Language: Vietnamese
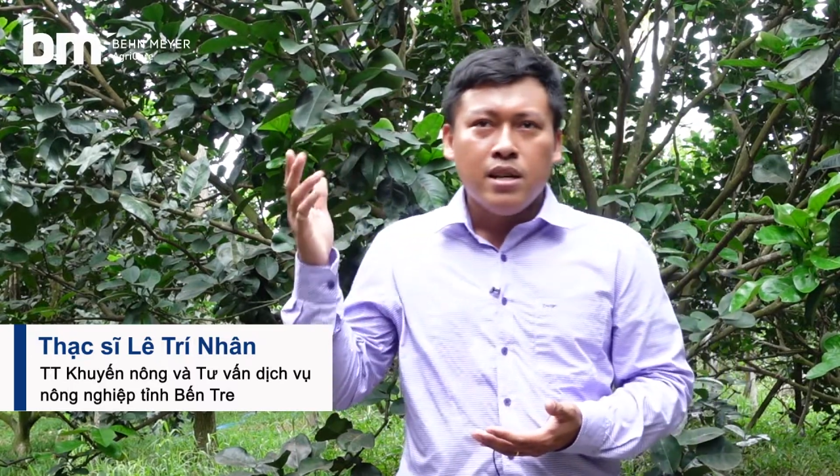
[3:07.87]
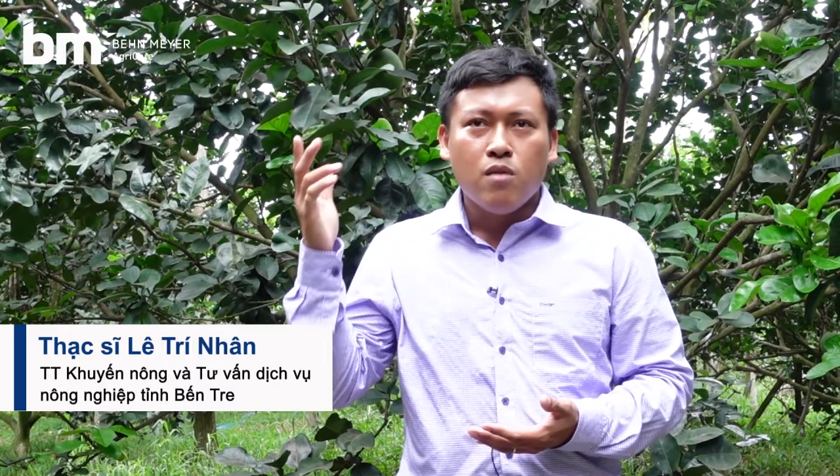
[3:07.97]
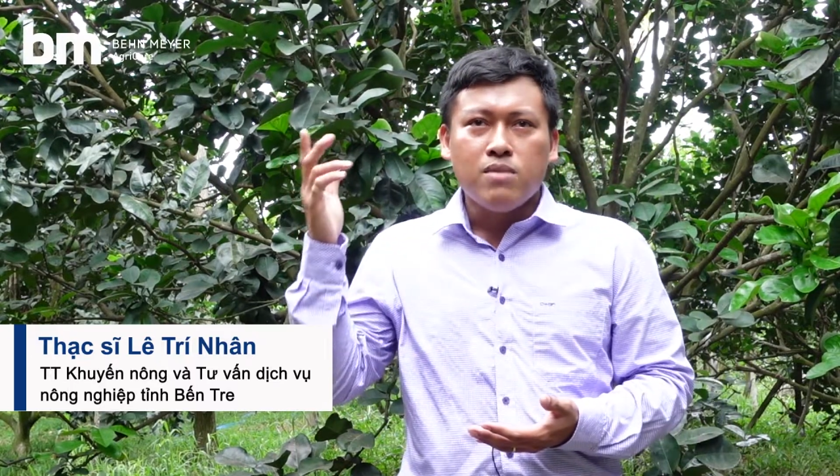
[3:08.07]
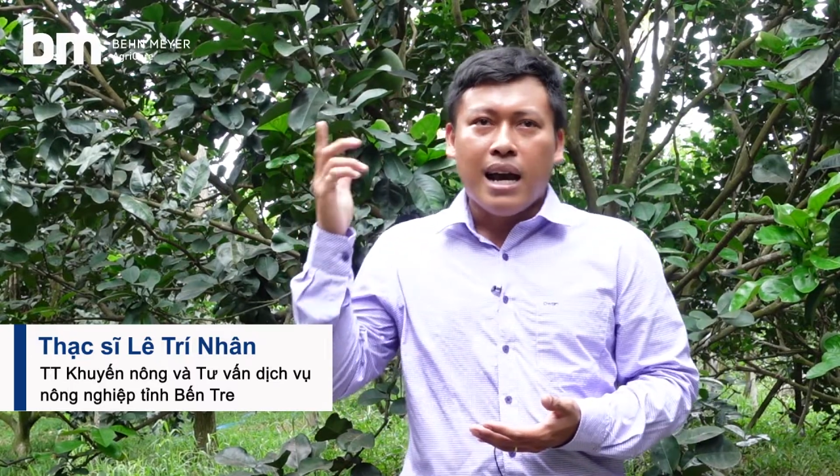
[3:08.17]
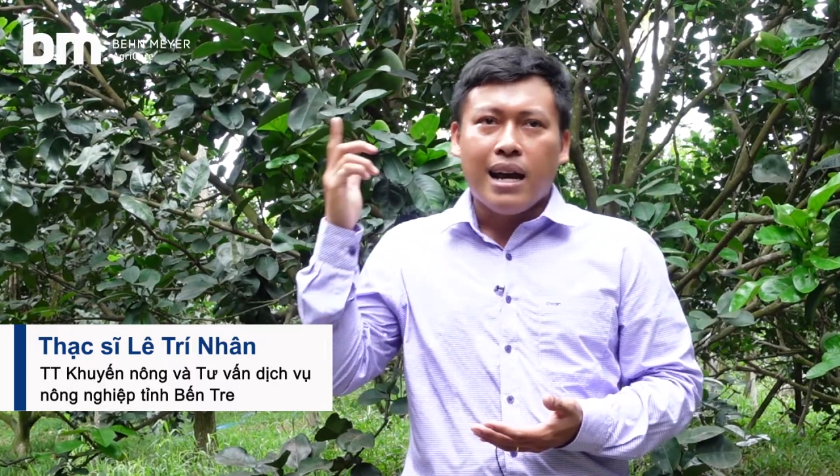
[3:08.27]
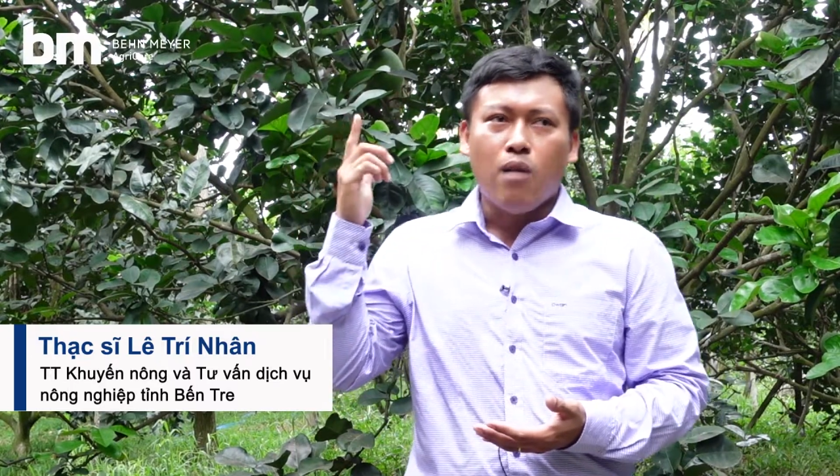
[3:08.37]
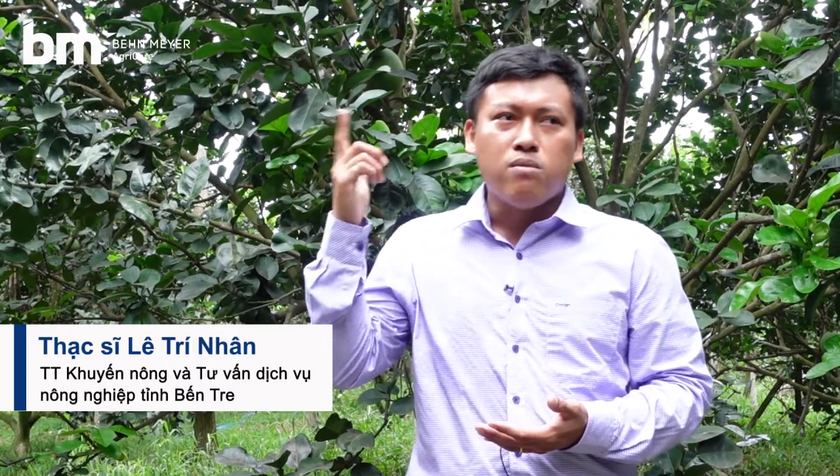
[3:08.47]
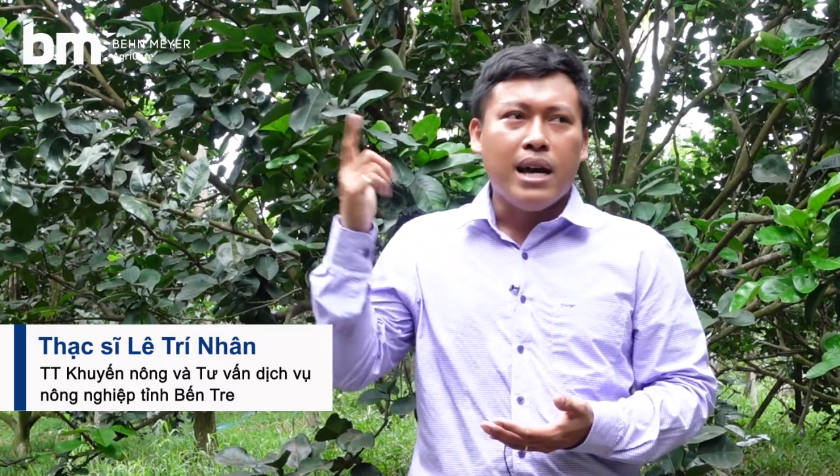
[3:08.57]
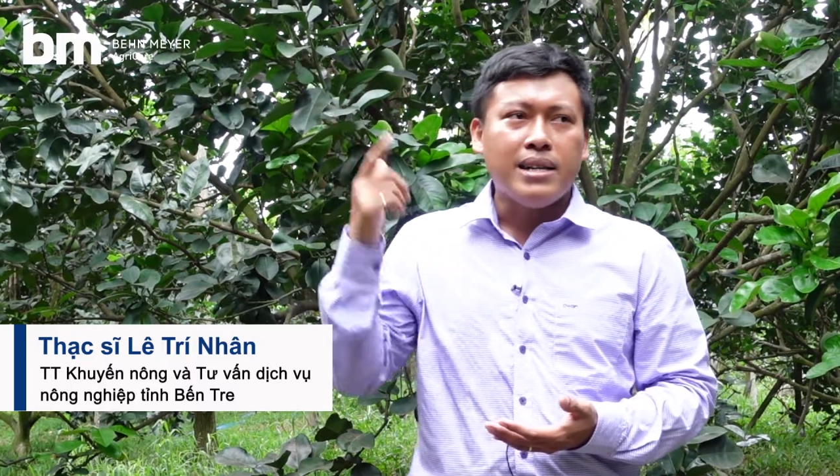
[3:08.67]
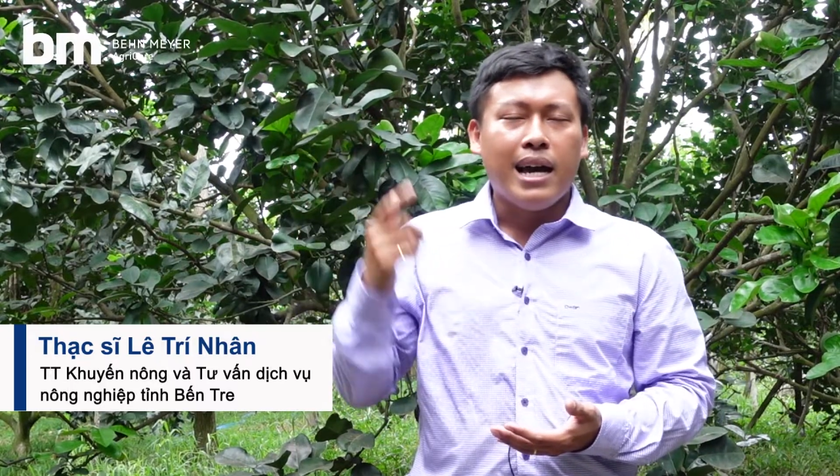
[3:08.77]
chúng ta
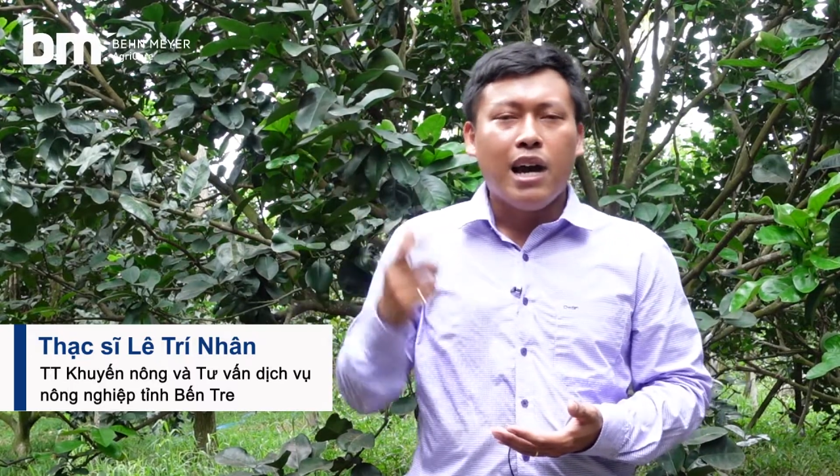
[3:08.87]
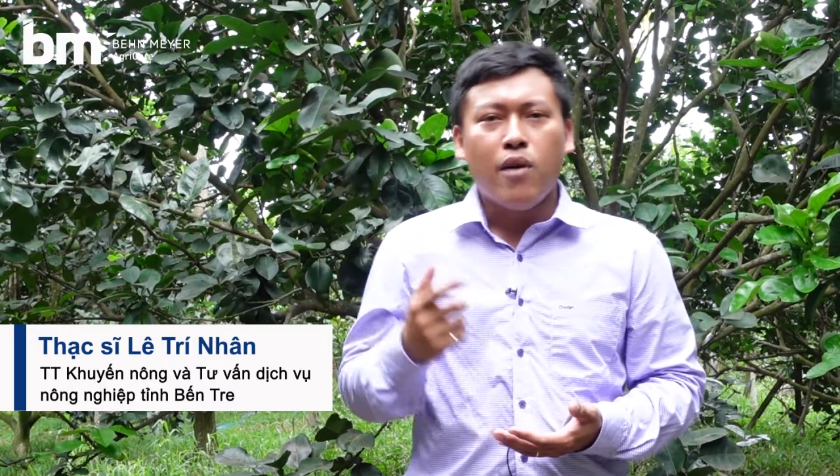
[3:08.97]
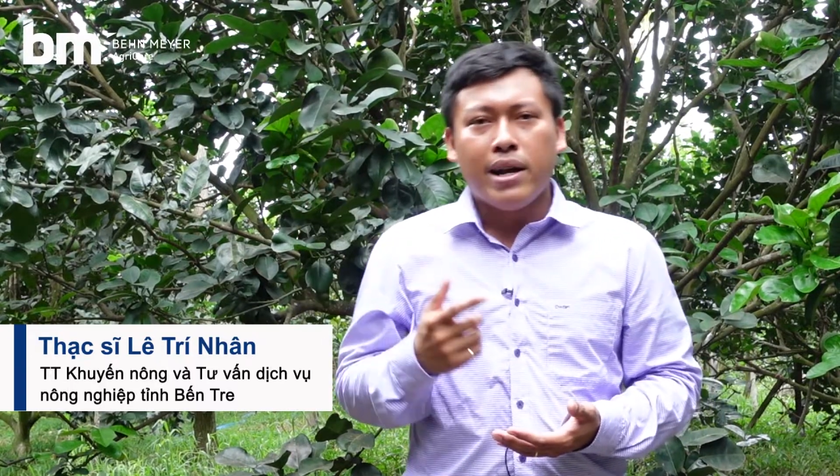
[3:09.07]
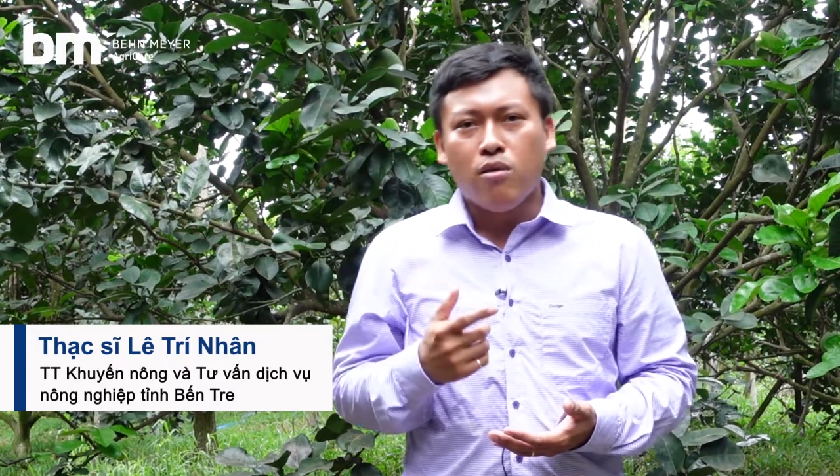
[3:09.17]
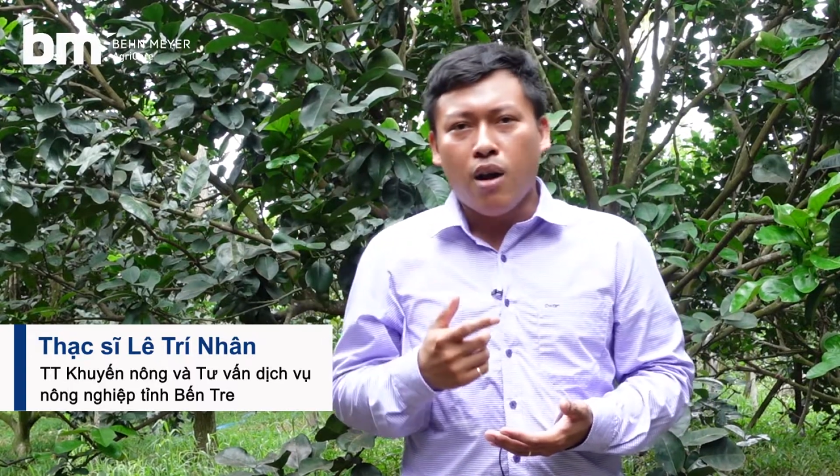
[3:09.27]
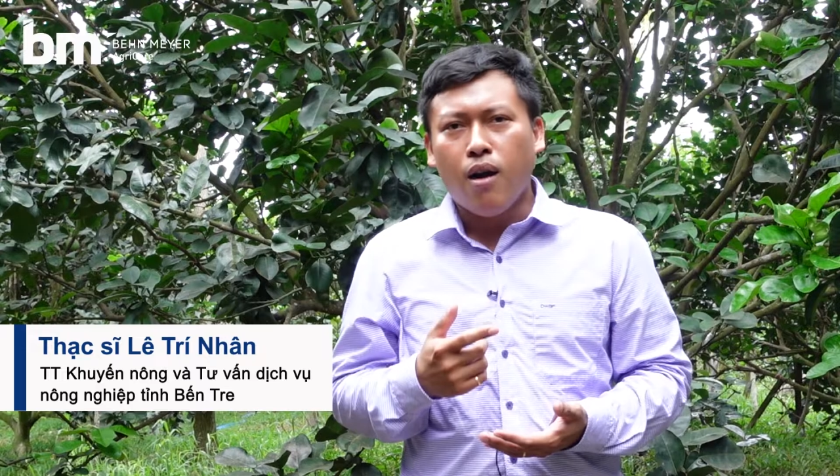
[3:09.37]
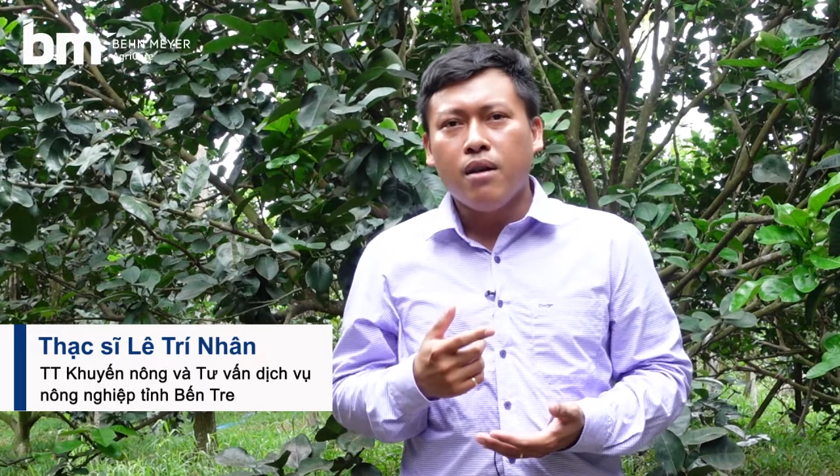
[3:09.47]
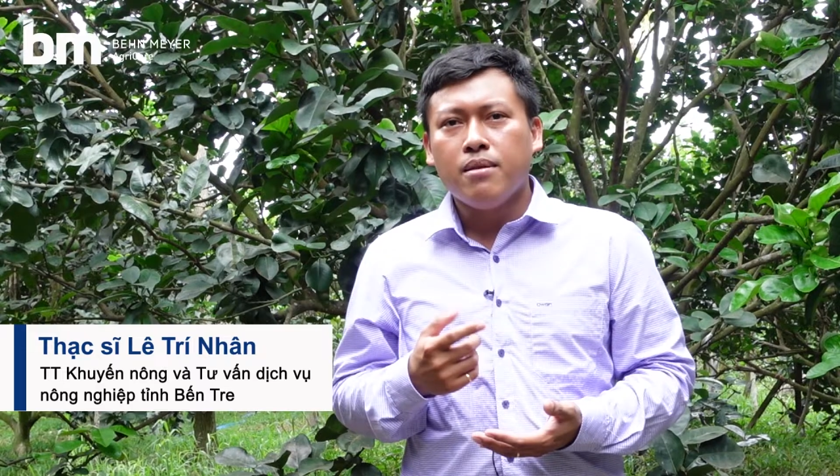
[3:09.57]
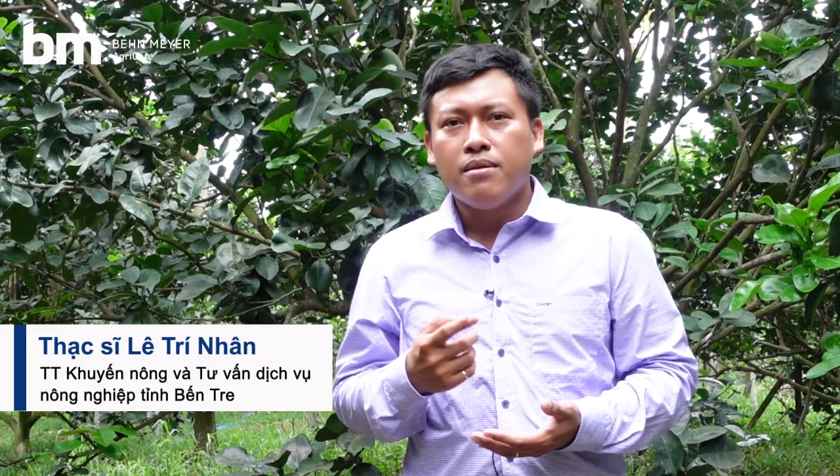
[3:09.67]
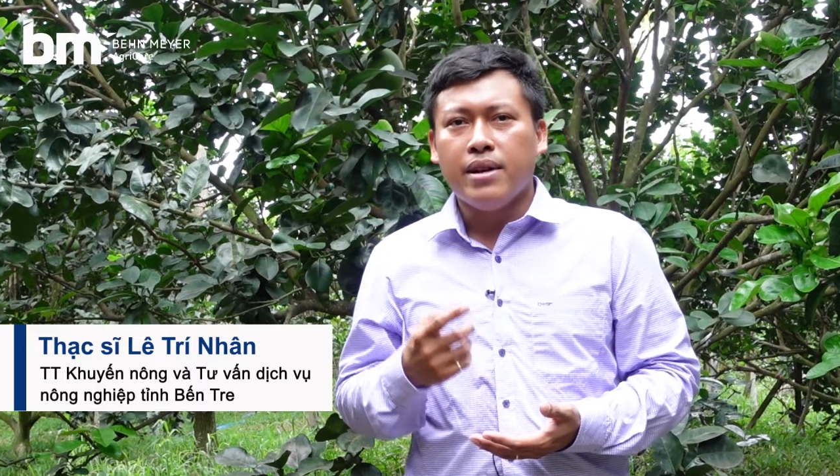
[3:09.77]
không để trái ở ngoài đầu ngọn